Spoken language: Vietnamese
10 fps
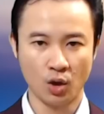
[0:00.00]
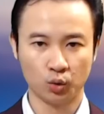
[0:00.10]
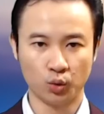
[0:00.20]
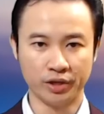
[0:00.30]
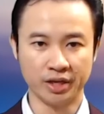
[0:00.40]

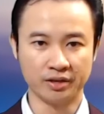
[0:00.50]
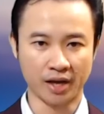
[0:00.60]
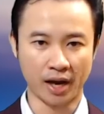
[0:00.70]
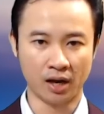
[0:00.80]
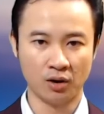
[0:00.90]
Tuy nhiên người
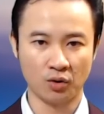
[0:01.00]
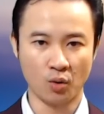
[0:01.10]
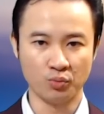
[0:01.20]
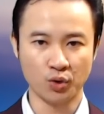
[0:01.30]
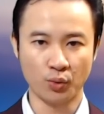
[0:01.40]
Nga
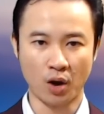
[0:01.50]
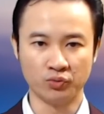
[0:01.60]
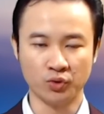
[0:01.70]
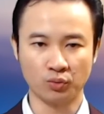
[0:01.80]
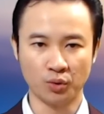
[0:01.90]
cũng chủ động
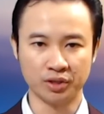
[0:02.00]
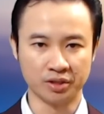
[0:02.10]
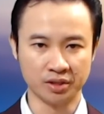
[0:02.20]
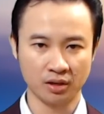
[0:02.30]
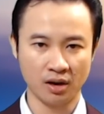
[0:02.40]
rút lui từ
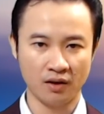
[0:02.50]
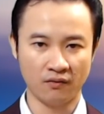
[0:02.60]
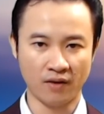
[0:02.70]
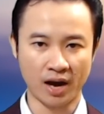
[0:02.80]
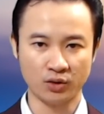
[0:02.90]
trước
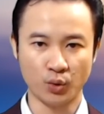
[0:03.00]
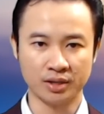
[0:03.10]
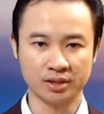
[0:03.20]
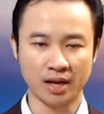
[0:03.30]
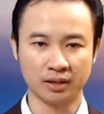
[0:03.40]
và đã
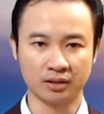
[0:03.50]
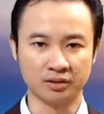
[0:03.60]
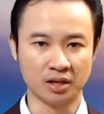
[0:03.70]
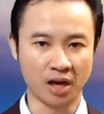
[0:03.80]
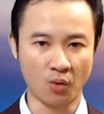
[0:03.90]
chuyển sang từ
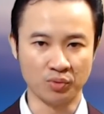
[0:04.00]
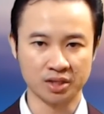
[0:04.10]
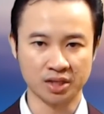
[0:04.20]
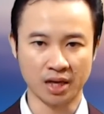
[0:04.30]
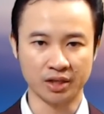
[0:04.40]
tấn công
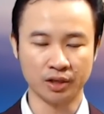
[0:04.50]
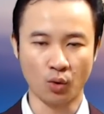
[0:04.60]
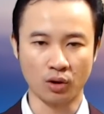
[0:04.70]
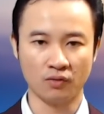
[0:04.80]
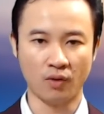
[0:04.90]
sang chiến
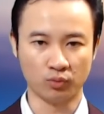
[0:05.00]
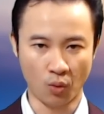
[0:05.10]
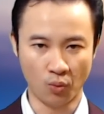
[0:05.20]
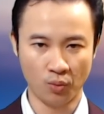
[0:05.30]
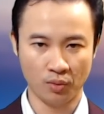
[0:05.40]
thuật phòng
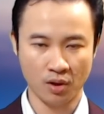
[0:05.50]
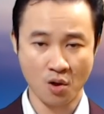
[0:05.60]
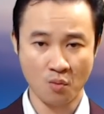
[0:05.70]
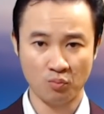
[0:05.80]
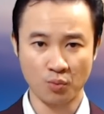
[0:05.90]
thủ.
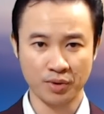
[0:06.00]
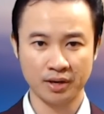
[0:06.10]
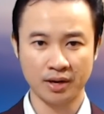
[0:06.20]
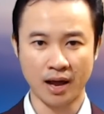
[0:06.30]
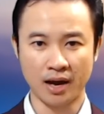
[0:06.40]
Mục đích
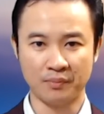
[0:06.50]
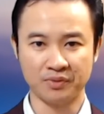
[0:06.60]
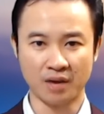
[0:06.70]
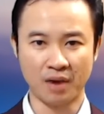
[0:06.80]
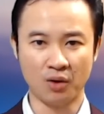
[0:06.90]
là làm
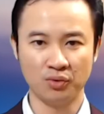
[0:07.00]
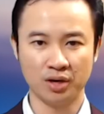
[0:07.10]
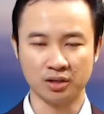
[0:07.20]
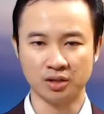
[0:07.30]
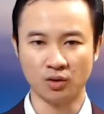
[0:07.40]
chảy máu
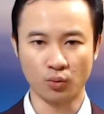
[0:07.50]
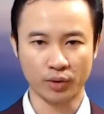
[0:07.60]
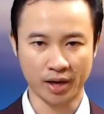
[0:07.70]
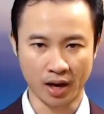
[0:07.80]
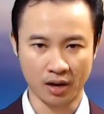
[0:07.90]
lực lượng
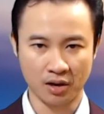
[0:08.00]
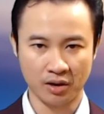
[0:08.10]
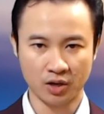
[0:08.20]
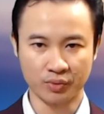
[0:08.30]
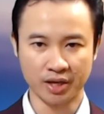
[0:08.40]
Ukraine,
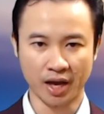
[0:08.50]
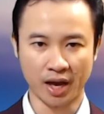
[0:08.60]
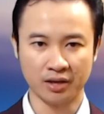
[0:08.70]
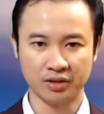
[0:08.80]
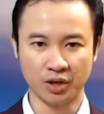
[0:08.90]
trong khi
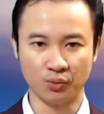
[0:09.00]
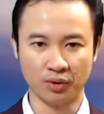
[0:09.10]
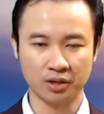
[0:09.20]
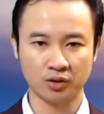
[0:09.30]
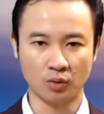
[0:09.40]
Nga chịu
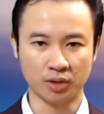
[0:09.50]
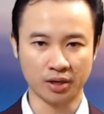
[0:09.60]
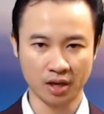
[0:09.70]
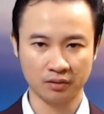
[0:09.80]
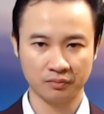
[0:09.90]
ít tổn thất nhất.